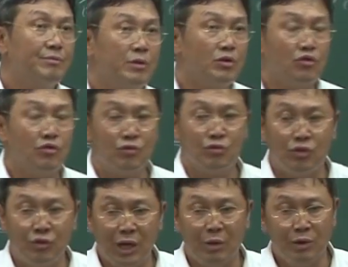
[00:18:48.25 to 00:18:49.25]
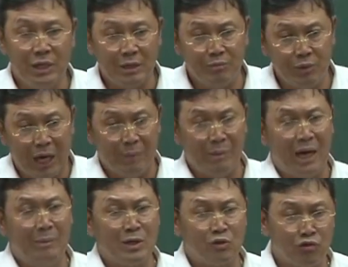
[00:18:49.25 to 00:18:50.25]
뭐 축구도 이게
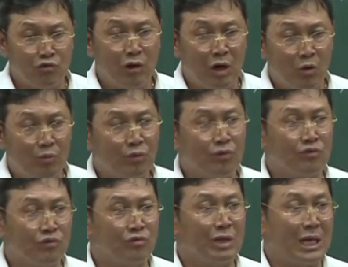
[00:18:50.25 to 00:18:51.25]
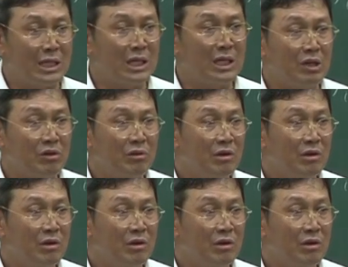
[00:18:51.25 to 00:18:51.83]
아마 축구하고 프로 축구 다르잖아요.